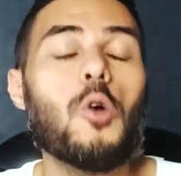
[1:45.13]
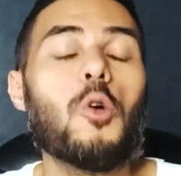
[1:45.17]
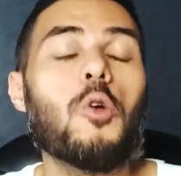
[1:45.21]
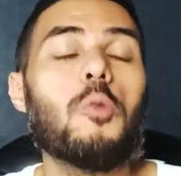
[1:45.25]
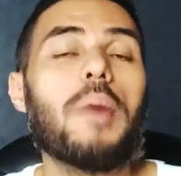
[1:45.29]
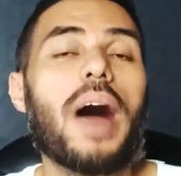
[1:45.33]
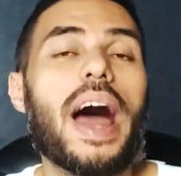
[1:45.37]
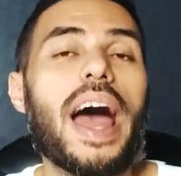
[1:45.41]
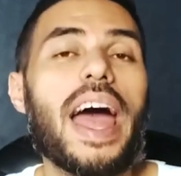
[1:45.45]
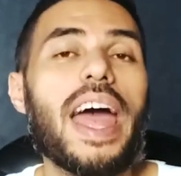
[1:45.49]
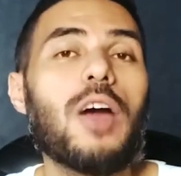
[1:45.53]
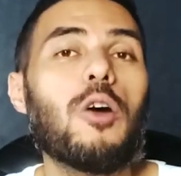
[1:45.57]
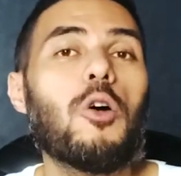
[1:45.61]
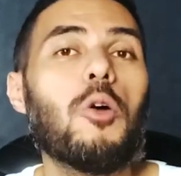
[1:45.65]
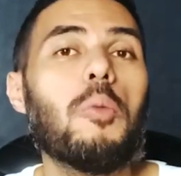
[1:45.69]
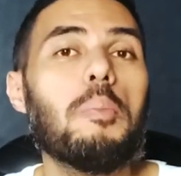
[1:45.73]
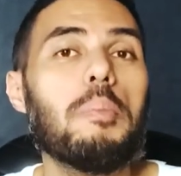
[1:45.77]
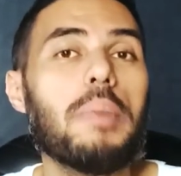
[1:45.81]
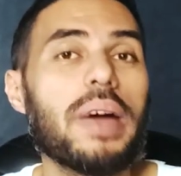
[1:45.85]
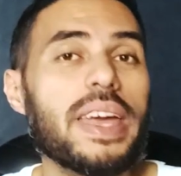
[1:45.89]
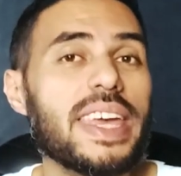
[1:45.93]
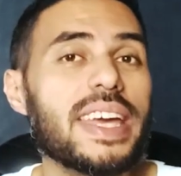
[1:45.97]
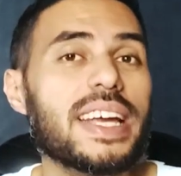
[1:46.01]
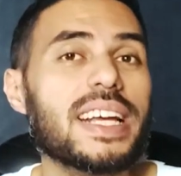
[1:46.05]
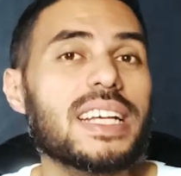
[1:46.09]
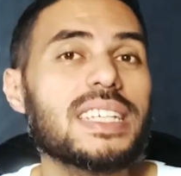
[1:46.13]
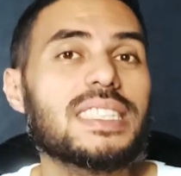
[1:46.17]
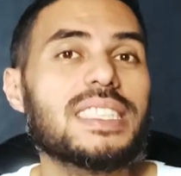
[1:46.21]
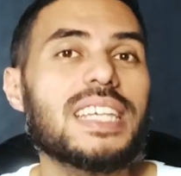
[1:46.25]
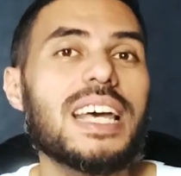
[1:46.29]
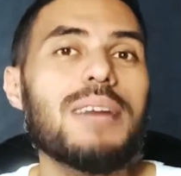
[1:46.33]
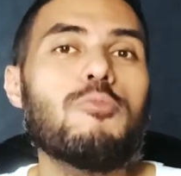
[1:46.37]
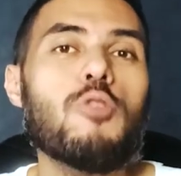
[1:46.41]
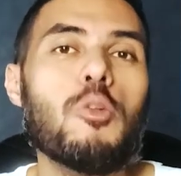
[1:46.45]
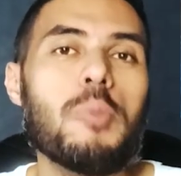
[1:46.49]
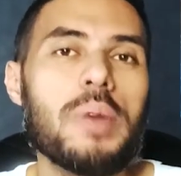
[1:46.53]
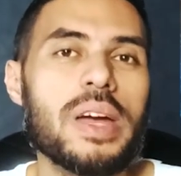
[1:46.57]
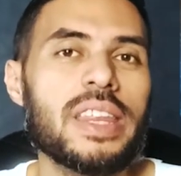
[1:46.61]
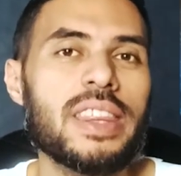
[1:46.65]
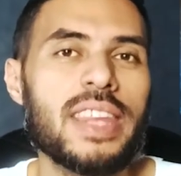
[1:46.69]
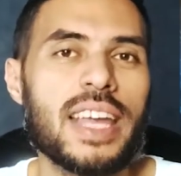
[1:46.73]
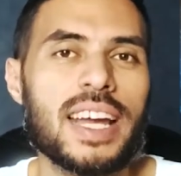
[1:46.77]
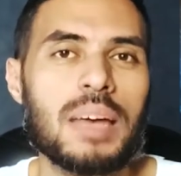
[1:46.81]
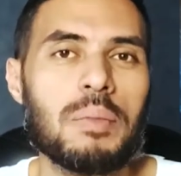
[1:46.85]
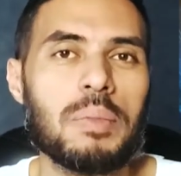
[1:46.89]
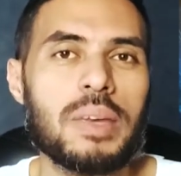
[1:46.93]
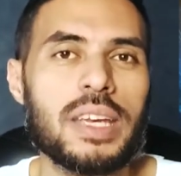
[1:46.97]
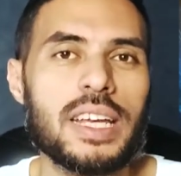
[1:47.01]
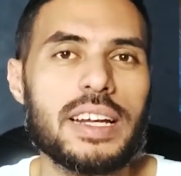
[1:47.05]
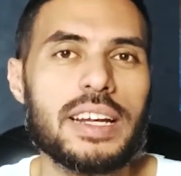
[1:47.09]
ومعاهم مي كساب وميرنا
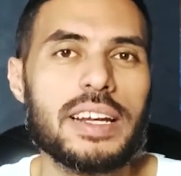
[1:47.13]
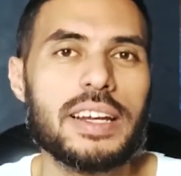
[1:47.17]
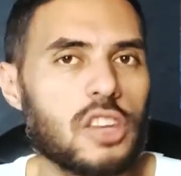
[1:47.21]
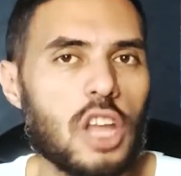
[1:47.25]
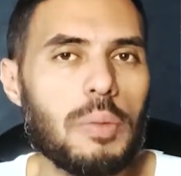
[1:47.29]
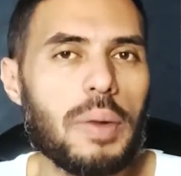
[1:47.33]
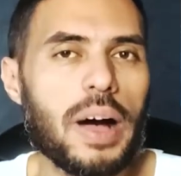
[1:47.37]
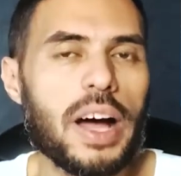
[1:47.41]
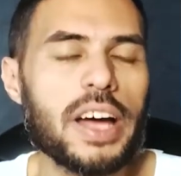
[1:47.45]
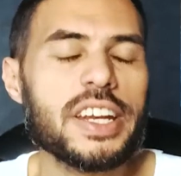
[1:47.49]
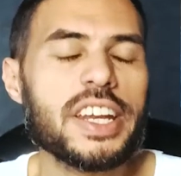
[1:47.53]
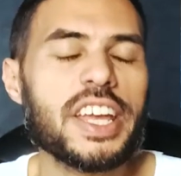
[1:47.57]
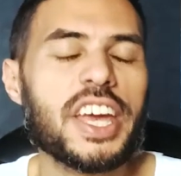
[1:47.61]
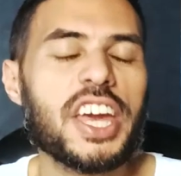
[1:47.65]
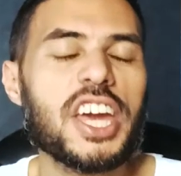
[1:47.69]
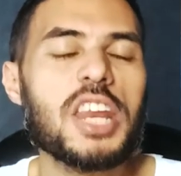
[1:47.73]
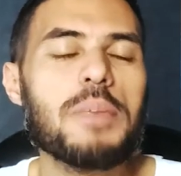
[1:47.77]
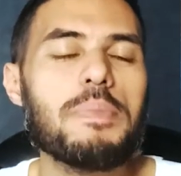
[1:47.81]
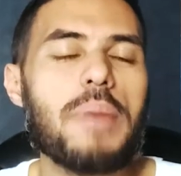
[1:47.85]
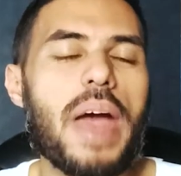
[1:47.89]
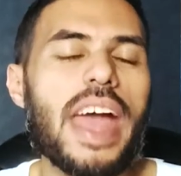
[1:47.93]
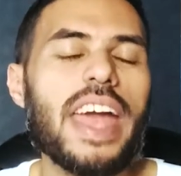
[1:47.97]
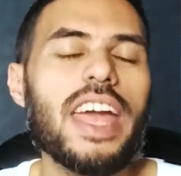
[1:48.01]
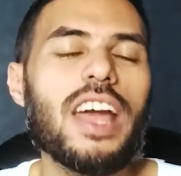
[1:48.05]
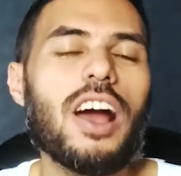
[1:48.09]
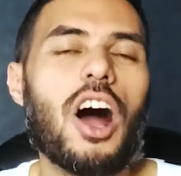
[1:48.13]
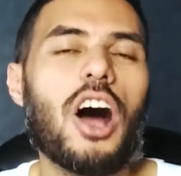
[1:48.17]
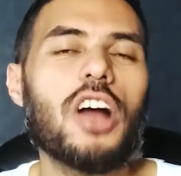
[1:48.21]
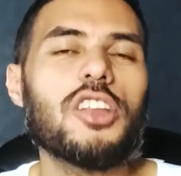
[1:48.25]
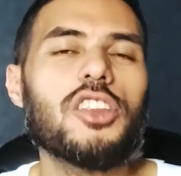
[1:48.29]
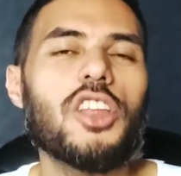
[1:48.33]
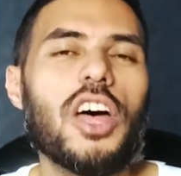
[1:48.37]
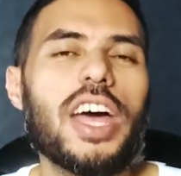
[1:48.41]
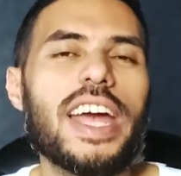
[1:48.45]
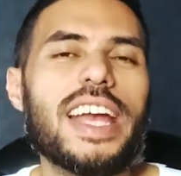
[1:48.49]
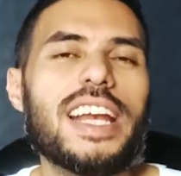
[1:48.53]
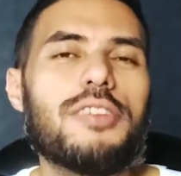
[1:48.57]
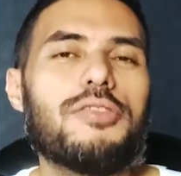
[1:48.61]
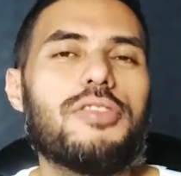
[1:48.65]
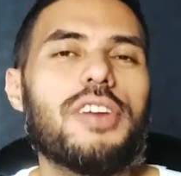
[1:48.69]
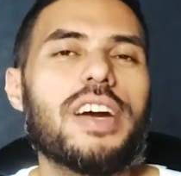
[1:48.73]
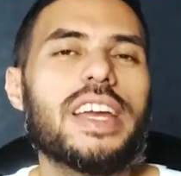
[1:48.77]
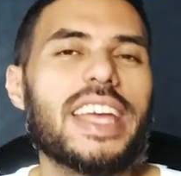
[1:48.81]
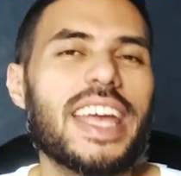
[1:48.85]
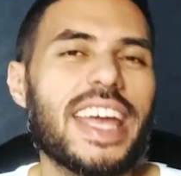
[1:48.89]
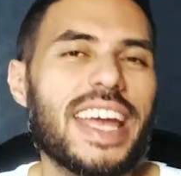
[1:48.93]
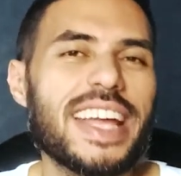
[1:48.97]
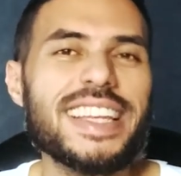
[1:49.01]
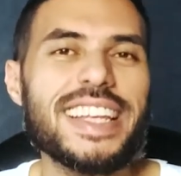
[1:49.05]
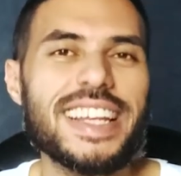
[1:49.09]
جميل طبعا غير باقي اعضاء
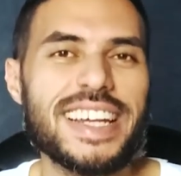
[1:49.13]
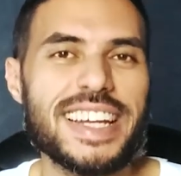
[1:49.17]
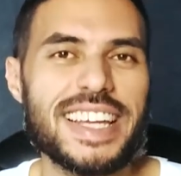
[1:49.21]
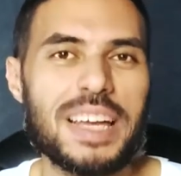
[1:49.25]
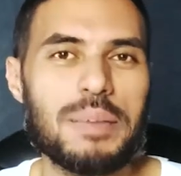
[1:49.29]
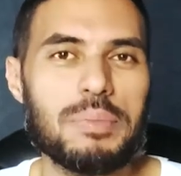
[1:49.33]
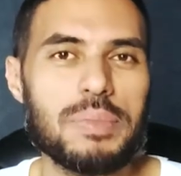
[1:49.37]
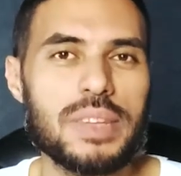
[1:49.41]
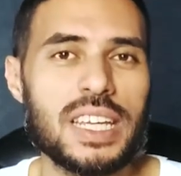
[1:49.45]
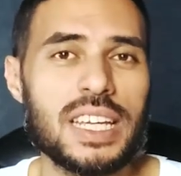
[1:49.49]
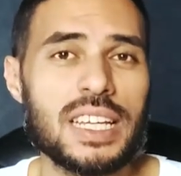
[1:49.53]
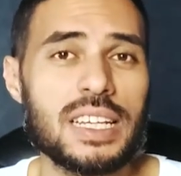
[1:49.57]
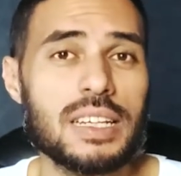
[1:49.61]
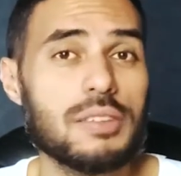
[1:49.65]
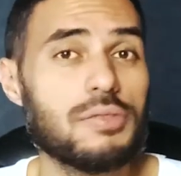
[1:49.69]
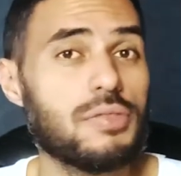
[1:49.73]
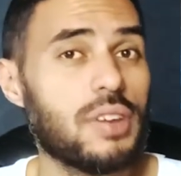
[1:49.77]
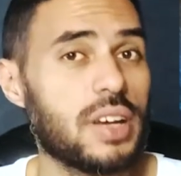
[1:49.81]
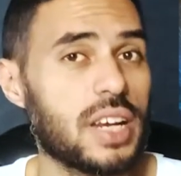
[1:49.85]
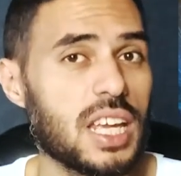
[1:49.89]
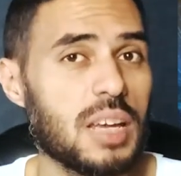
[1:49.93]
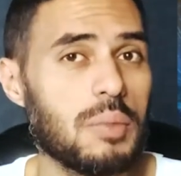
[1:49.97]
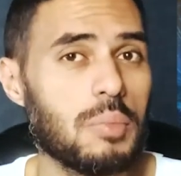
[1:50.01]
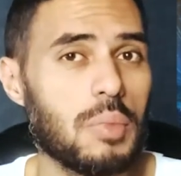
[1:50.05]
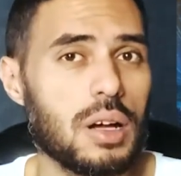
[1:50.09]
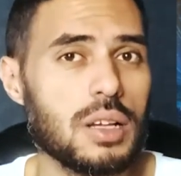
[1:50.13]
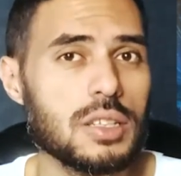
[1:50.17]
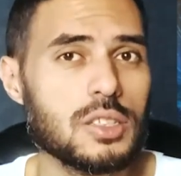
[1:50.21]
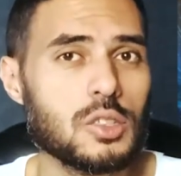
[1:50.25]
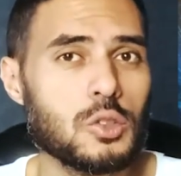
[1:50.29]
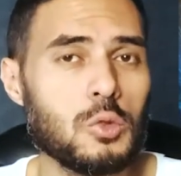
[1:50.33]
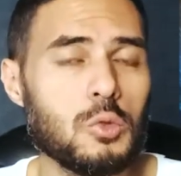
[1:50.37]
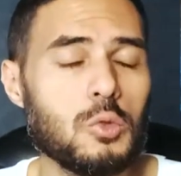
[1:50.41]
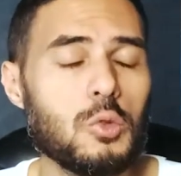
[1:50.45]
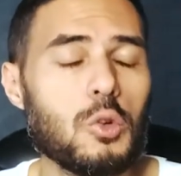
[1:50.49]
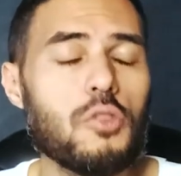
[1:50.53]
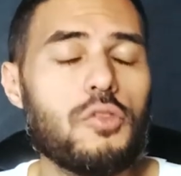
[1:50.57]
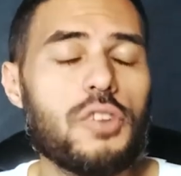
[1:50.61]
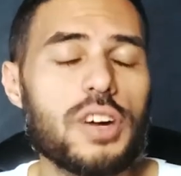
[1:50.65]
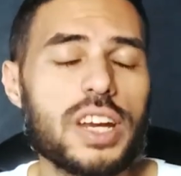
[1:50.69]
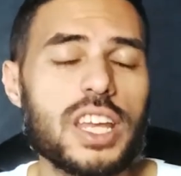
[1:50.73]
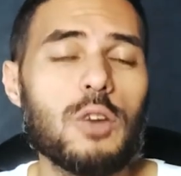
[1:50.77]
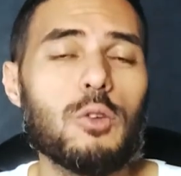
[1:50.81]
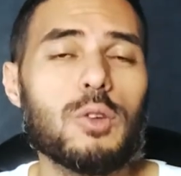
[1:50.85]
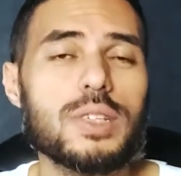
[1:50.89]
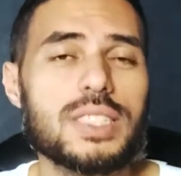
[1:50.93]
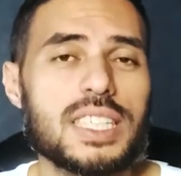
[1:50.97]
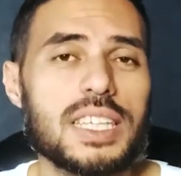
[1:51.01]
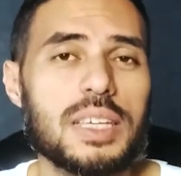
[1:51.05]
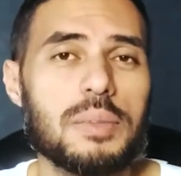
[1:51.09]
الفريقين الجامدين فريق مازو
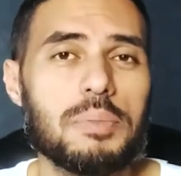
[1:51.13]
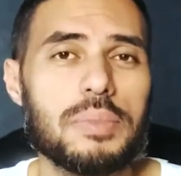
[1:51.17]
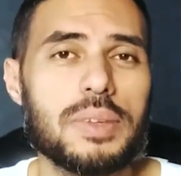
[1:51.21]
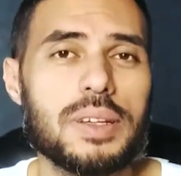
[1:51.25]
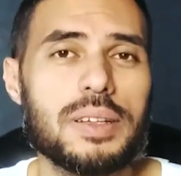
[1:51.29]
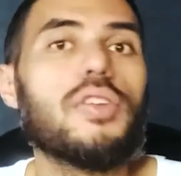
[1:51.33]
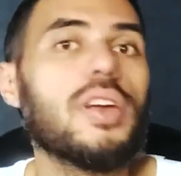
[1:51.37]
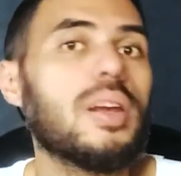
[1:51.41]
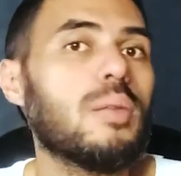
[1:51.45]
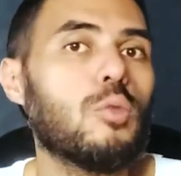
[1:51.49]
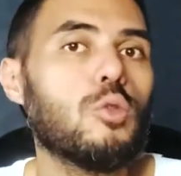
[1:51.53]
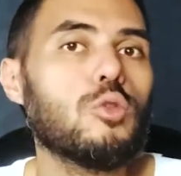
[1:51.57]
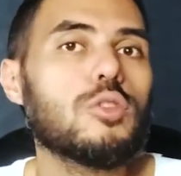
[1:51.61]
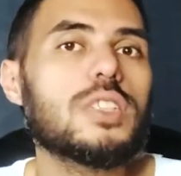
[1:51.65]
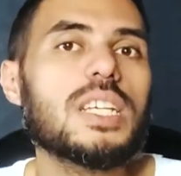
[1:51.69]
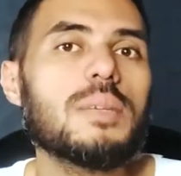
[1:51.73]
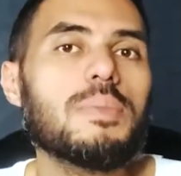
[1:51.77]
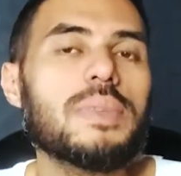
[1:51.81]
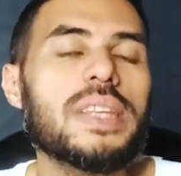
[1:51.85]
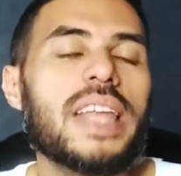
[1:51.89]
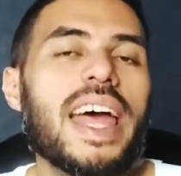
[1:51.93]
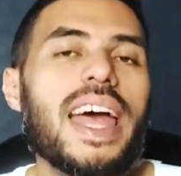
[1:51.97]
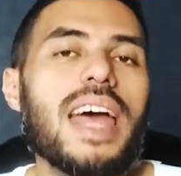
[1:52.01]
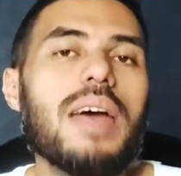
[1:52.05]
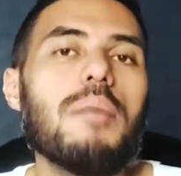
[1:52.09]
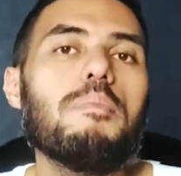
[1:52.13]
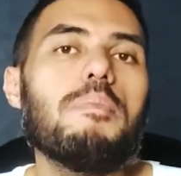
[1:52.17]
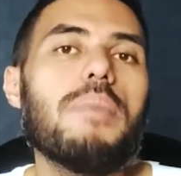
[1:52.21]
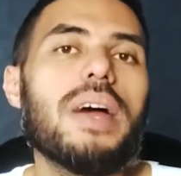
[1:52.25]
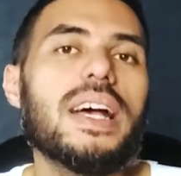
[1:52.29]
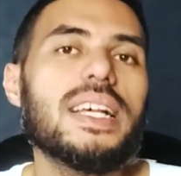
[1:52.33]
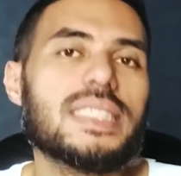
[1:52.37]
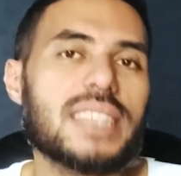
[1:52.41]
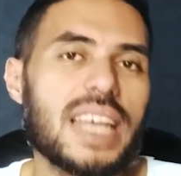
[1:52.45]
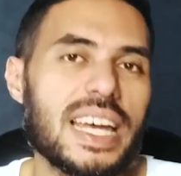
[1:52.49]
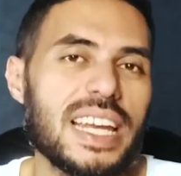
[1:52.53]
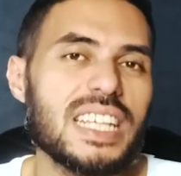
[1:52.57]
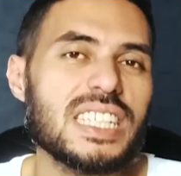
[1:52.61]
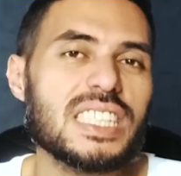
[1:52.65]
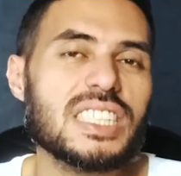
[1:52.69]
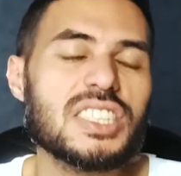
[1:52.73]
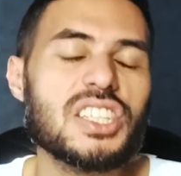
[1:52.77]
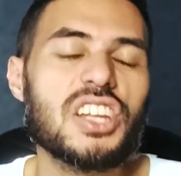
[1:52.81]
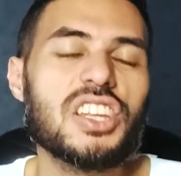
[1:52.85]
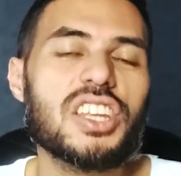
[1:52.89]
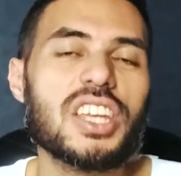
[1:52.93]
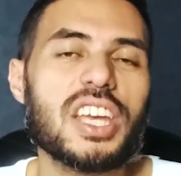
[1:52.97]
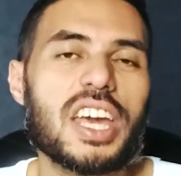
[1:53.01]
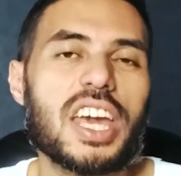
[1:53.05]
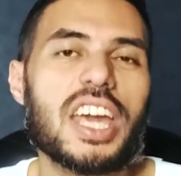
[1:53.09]
وفريق وسيم في الموسم ده ما زال
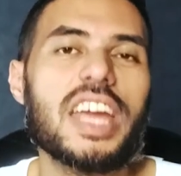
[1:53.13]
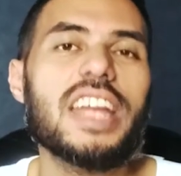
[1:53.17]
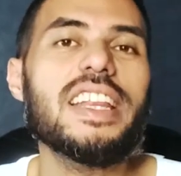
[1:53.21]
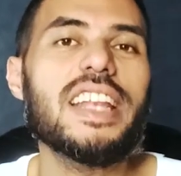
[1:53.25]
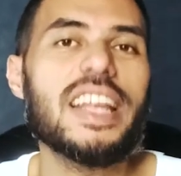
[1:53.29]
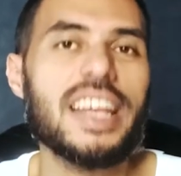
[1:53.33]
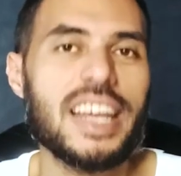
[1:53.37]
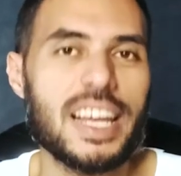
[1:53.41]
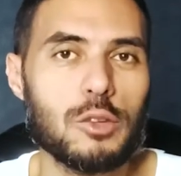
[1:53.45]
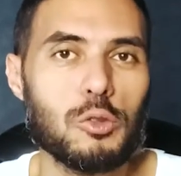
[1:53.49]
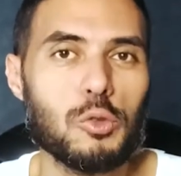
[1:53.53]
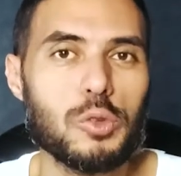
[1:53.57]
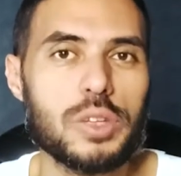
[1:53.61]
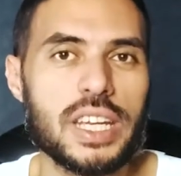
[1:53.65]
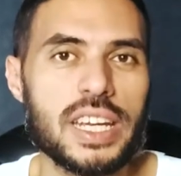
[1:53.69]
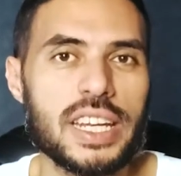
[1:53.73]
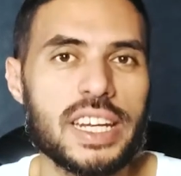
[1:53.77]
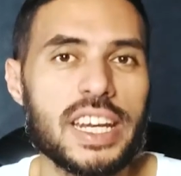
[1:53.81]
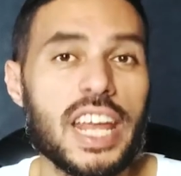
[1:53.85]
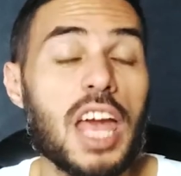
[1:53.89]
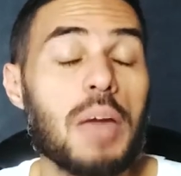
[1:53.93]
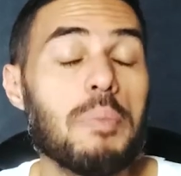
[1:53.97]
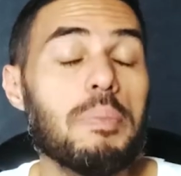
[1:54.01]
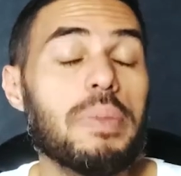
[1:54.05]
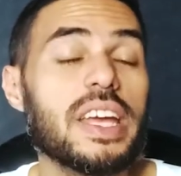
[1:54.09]
الصديقين اللدودين